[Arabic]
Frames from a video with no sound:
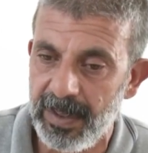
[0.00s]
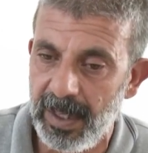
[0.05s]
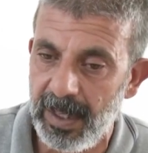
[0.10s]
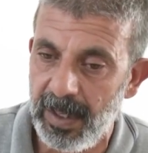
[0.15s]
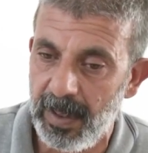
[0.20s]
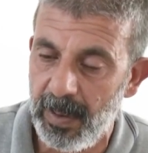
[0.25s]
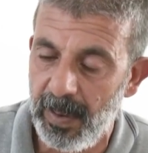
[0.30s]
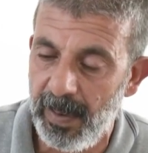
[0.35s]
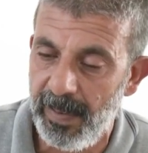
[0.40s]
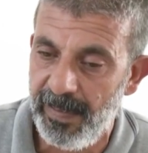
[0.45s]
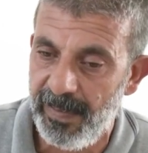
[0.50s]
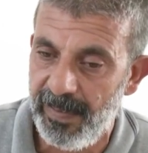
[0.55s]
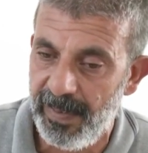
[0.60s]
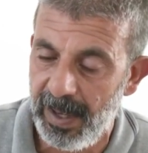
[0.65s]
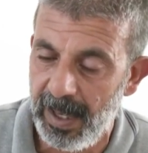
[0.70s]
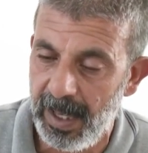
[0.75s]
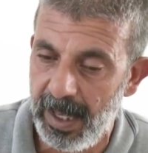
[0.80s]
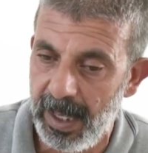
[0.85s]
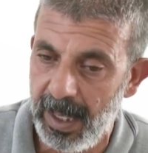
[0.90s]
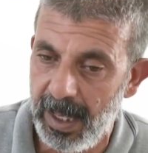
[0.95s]
طريقهم
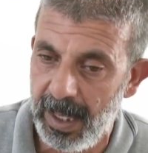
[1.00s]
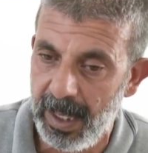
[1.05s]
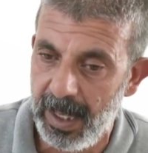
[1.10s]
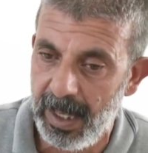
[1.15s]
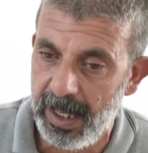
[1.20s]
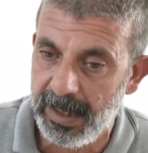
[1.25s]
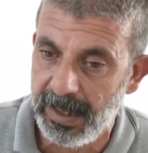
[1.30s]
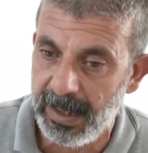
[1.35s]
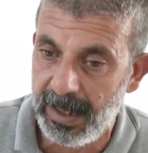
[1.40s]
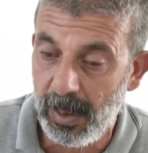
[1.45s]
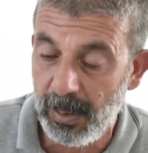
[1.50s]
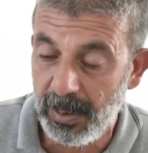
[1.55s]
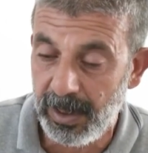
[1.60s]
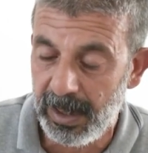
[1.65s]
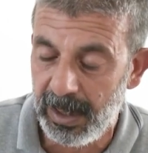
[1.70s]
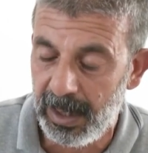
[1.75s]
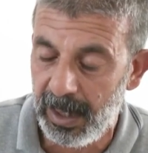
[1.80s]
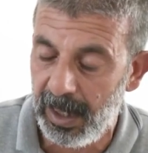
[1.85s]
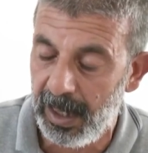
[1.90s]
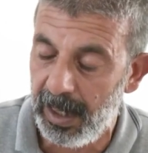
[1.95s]

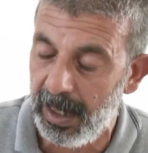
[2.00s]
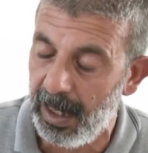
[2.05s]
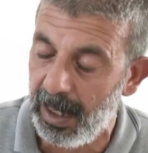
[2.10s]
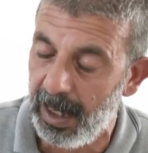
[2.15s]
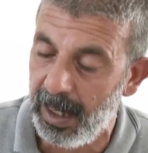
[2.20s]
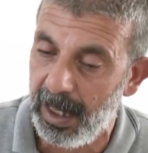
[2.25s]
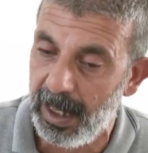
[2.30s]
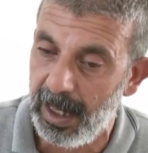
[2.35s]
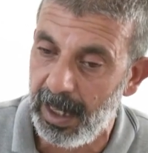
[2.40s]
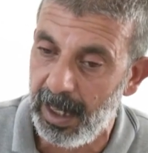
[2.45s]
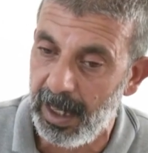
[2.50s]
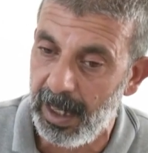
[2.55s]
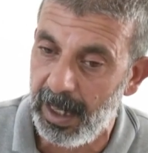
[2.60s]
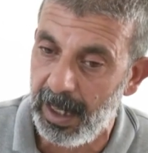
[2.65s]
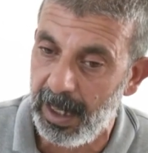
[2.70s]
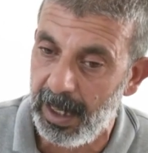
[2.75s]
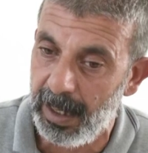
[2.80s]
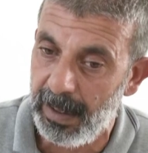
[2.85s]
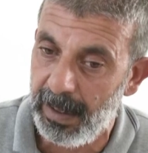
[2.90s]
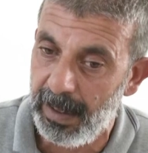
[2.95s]
فزوجتي
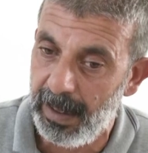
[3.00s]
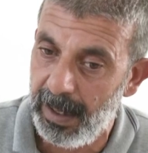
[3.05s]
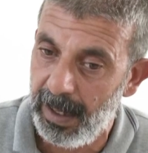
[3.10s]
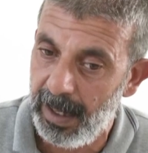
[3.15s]
آه،